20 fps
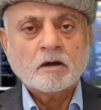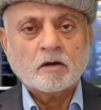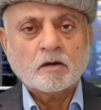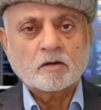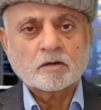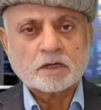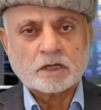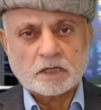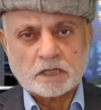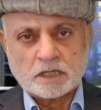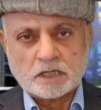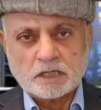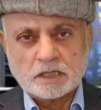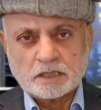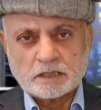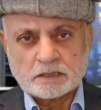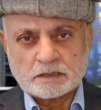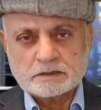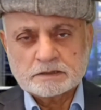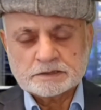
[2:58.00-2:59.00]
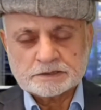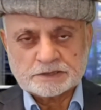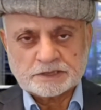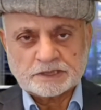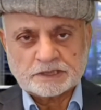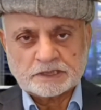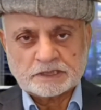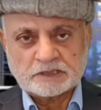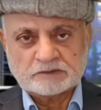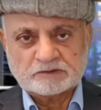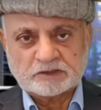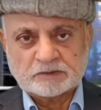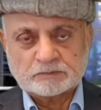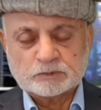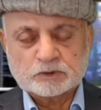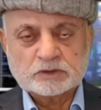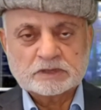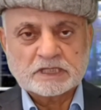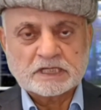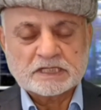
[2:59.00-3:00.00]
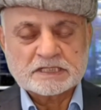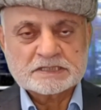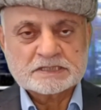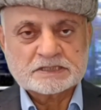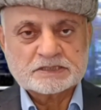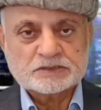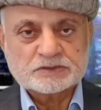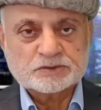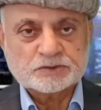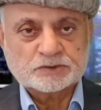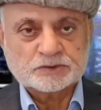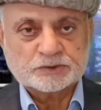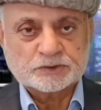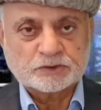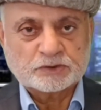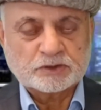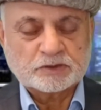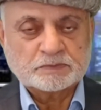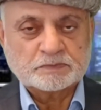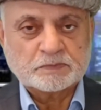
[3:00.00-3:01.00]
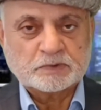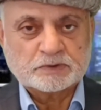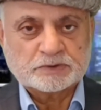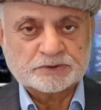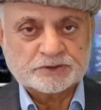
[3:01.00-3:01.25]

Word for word: और अगर ये अवामनास की जो यूरोप और